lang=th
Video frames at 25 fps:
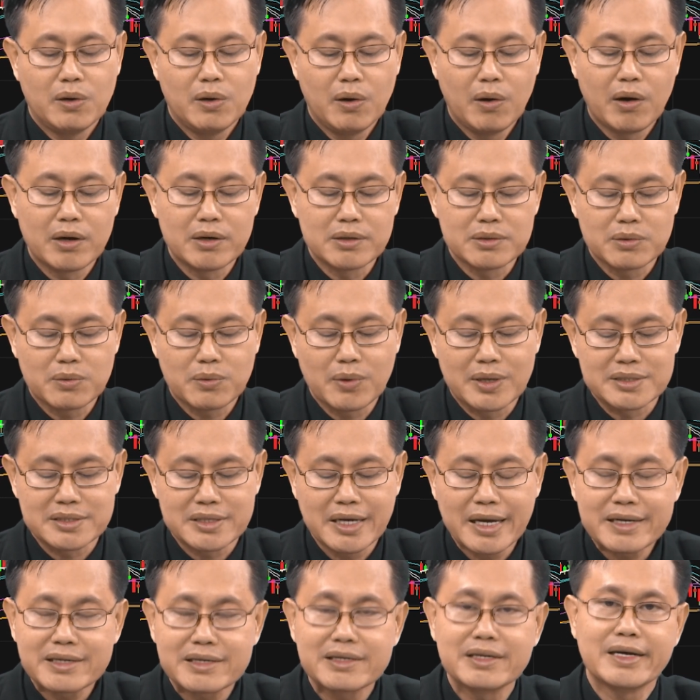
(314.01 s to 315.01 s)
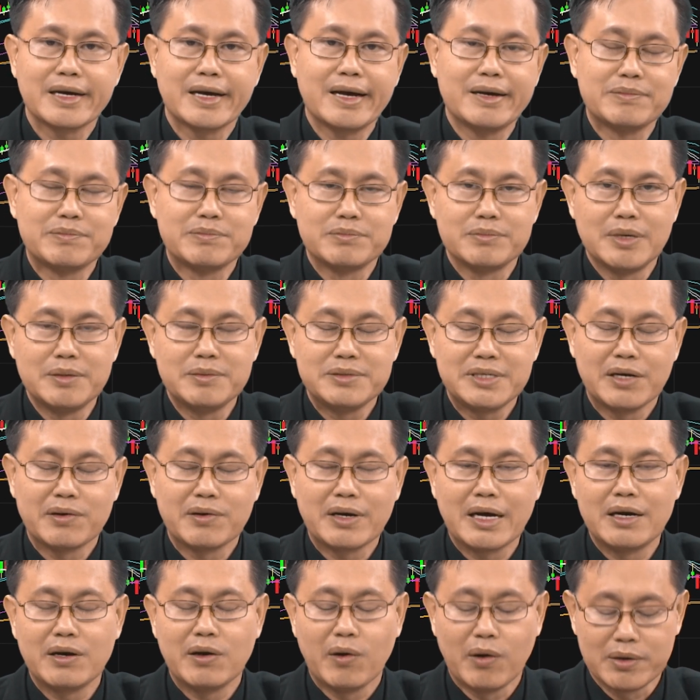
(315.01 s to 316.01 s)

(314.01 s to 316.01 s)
อ่อนกว่าเซตนะครับมันแสดงการ